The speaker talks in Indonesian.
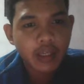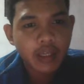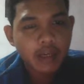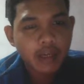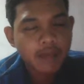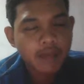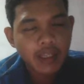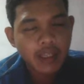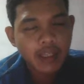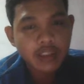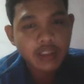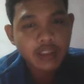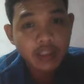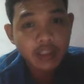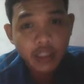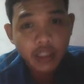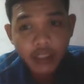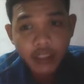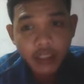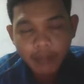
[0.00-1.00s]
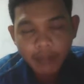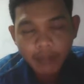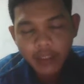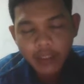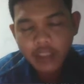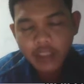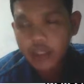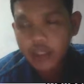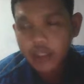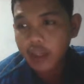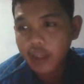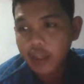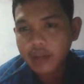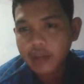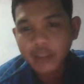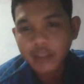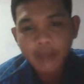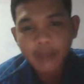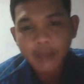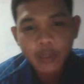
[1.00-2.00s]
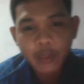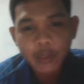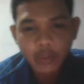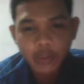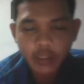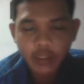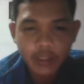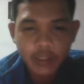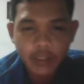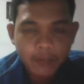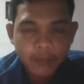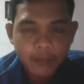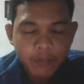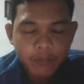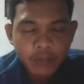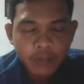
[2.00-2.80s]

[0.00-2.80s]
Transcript: referensi manager yang terbaru ini,